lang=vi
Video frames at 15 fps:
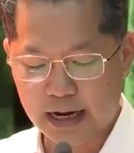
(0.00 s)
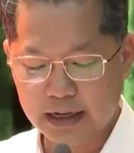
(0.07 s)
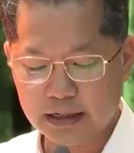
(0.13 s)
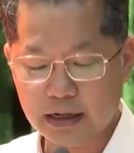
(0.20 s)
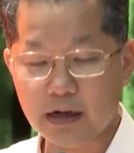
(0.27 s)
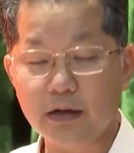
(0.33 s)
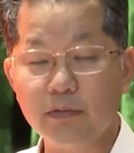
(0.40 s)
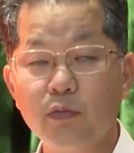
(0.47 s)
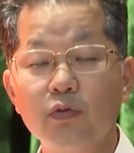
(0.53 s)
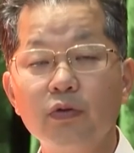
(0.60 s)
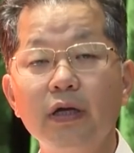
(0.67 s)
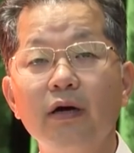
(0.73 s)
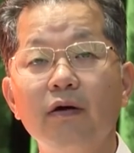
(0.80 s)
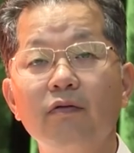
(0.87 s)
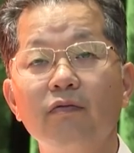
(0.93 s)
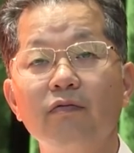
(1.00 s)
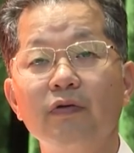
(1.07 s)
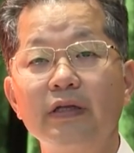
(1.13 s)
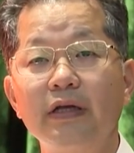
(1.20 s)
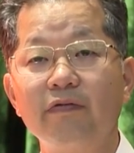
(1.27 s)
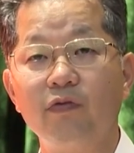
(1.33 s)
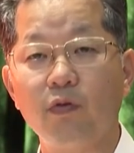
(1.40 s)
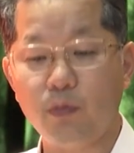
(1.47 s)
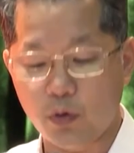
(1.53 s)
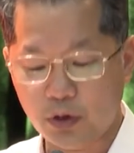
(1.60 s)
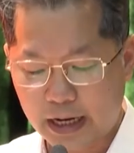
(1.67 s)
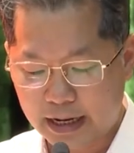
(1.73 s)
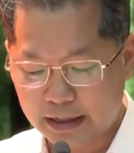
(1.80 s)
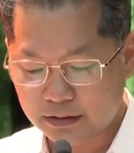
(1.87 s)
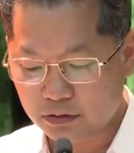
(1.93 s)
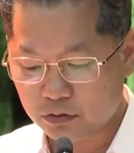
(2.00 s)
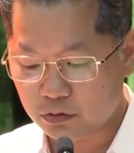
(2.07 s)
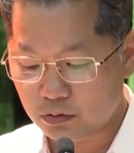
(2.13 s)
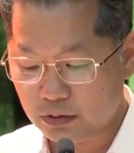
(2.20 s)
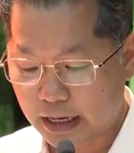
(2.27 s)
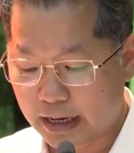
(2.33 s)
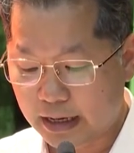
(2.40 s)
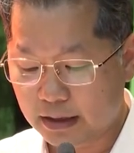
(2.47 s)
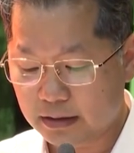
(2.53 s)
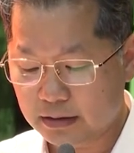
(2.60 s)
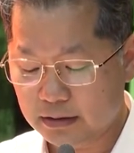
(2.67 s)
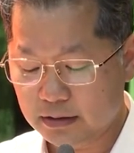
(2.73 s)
khai các cái mục tiêu về thành phố Bốn An của chúng ta.